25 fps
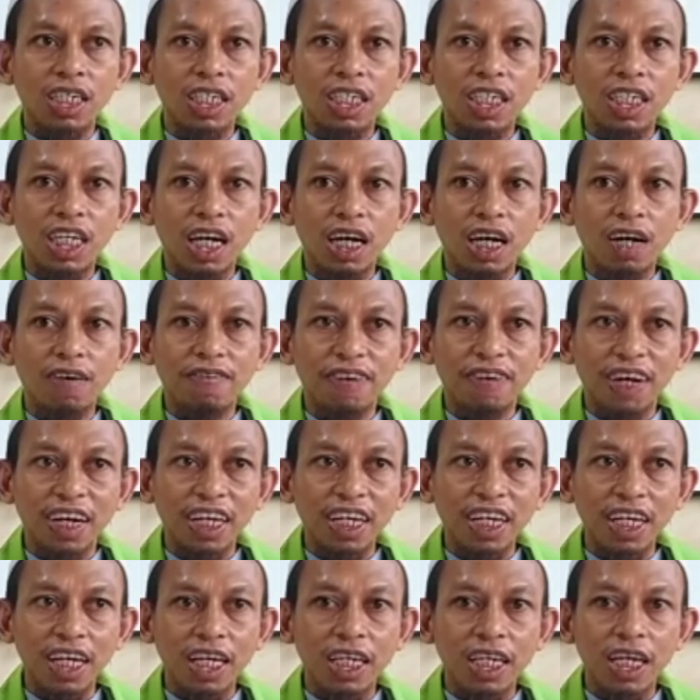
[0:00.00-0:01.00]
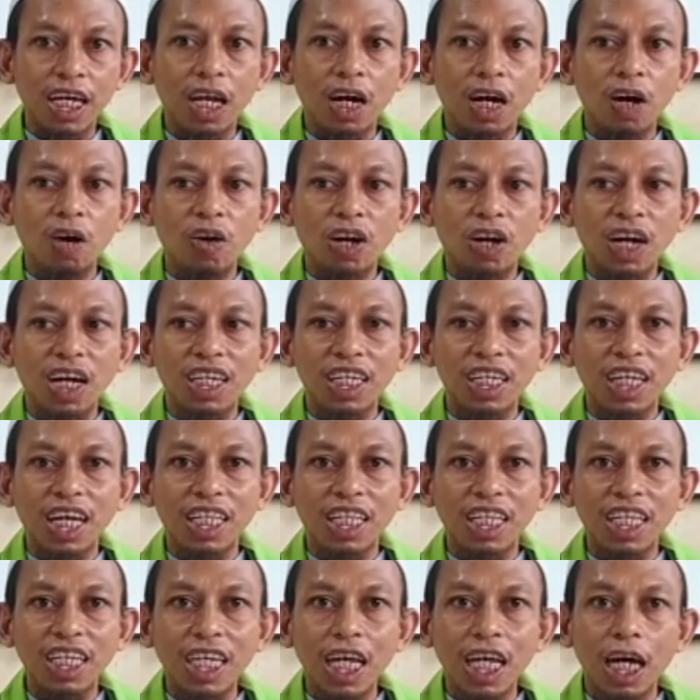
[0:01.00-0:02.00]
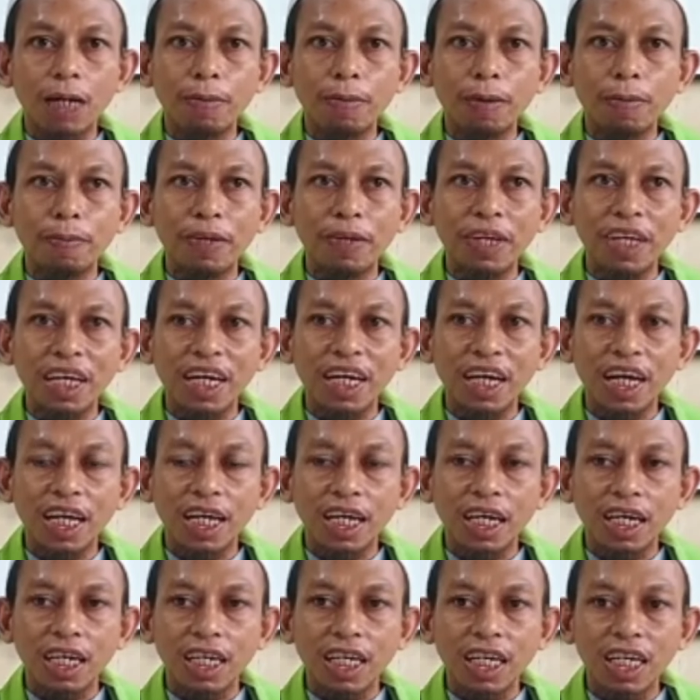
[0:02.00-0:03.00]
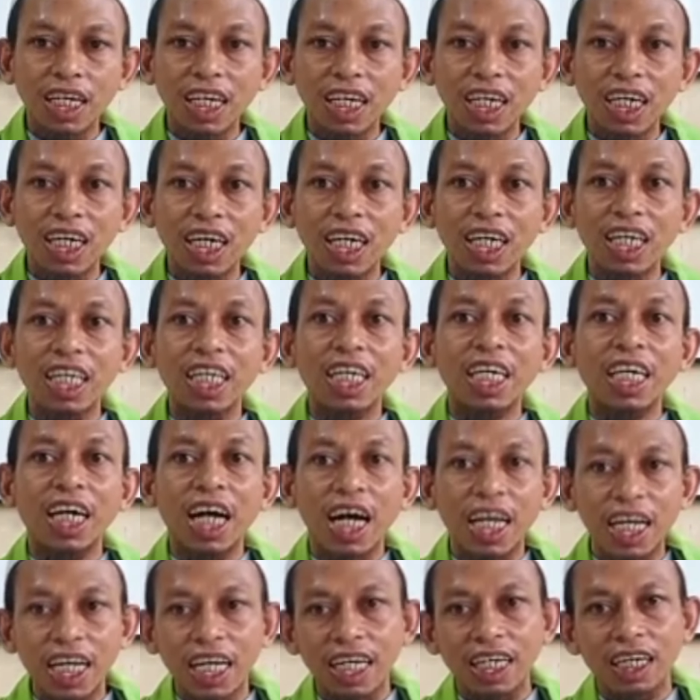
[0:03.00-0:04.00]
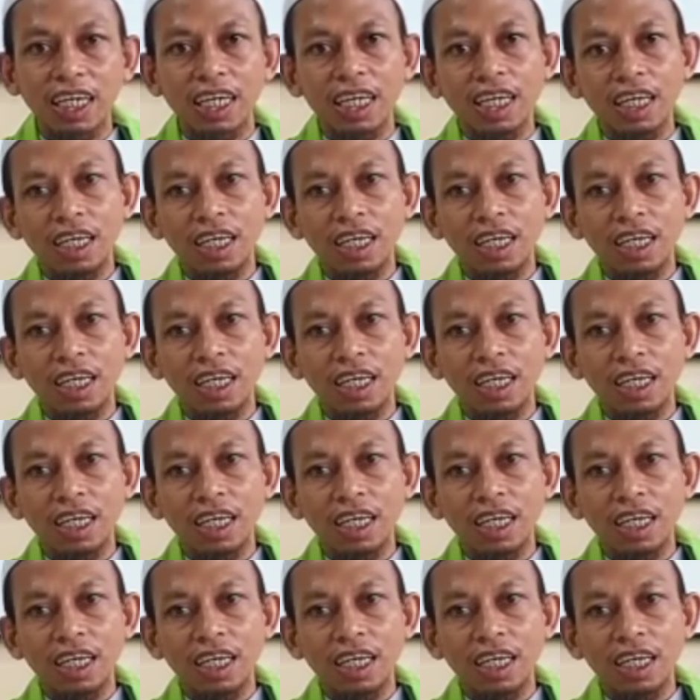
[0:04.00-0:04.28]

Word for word: yang fakih adalah orang yang tidak memberikan keringanan